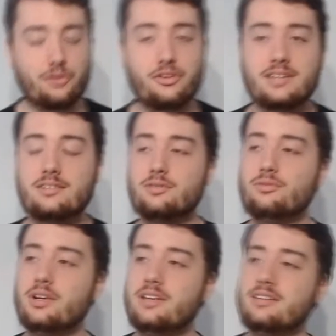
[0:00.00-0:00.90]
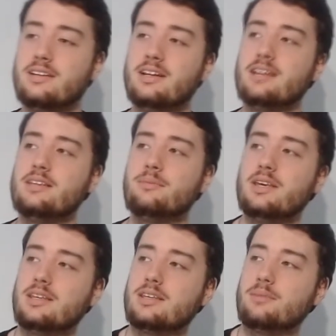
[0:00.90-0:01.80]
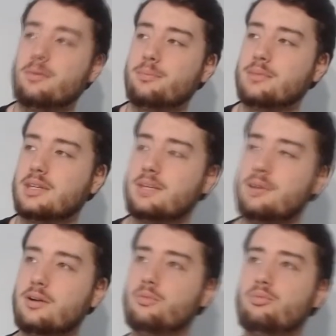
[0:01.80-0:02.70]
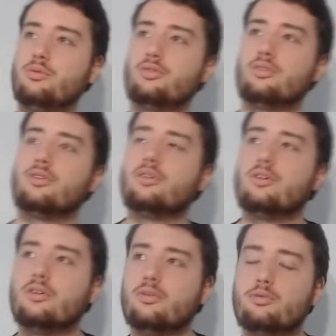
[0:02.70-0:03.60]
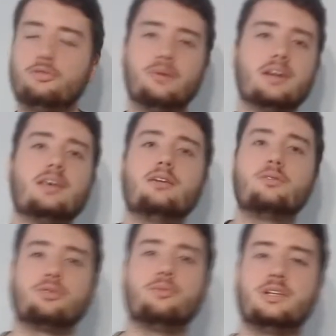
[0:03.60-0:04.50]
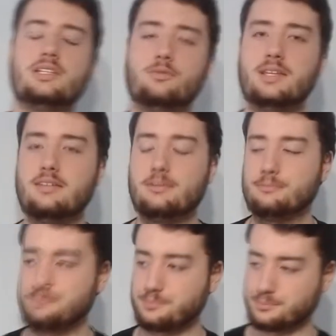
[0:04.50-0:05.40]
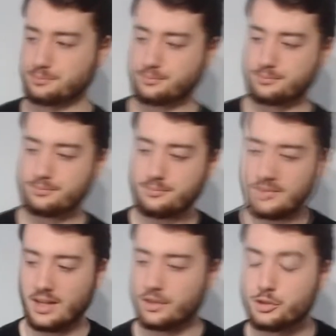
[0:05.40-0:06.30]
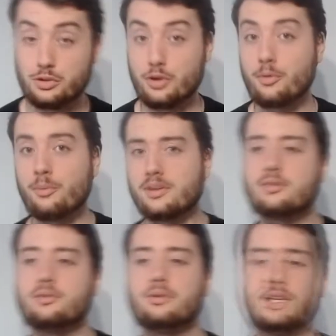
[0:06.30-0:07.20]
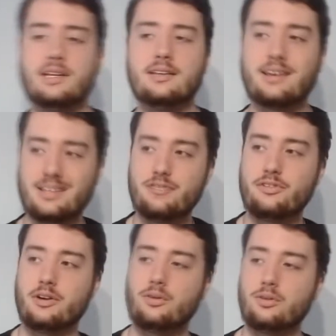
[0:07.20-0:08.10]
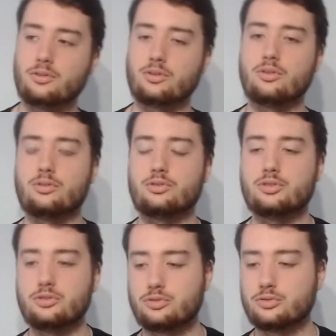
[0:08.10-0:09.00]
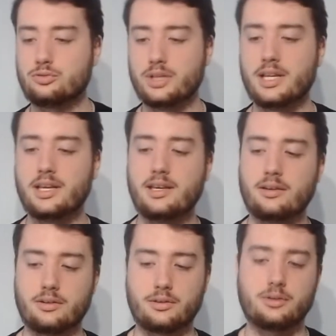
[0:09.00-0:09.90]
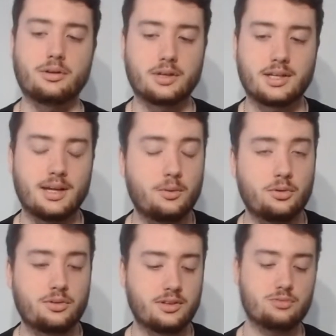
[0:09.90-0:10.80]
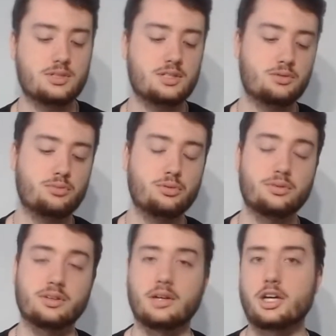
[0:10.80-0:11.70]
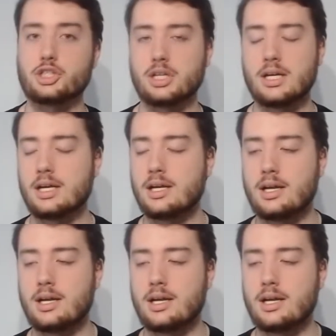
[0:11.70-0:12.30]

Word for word: Non, en fait, si vous voulez, c'est l'animé qui m'a qui m'a le plus euh, le plus marqué en 2018. Justement parce que il est très différent dans le sens où il est euh, clairement c'est du 18 un hein, large.